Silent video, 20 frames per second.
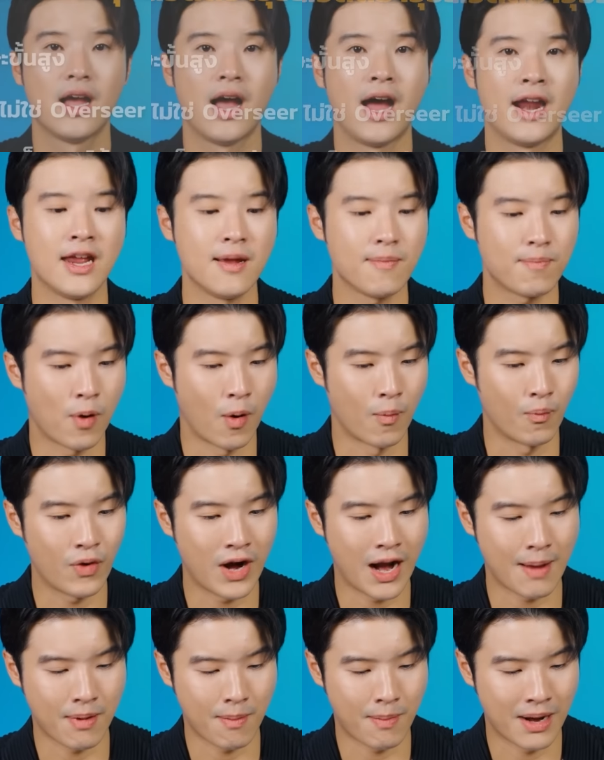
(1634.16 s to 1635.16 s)
อันนี้ผมเว
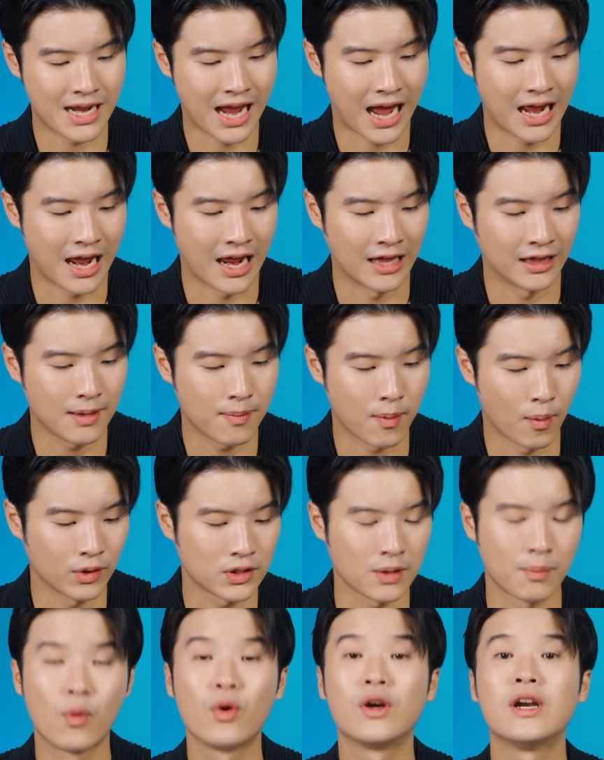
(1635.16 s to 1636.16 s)
ลาไปบรรยายหลายที่ผมก็
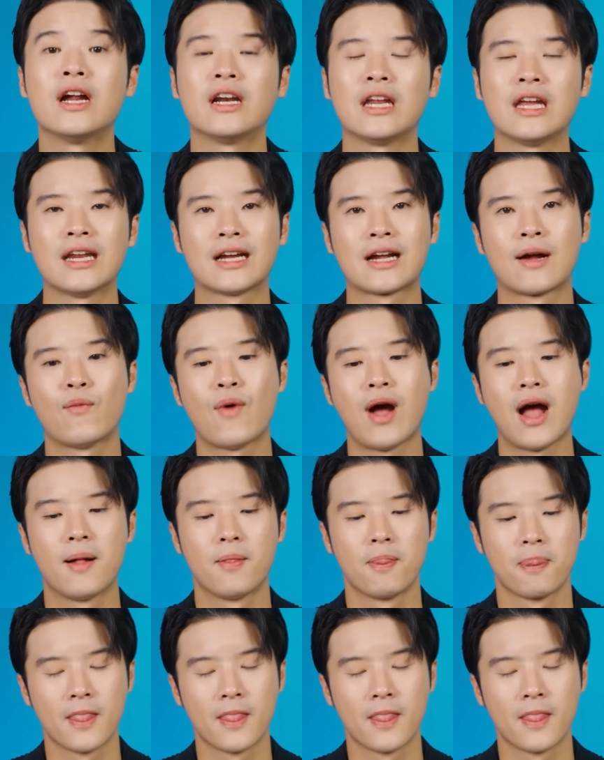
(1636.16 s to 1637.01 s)
จะพูดเรื่องนี้นะครับว่า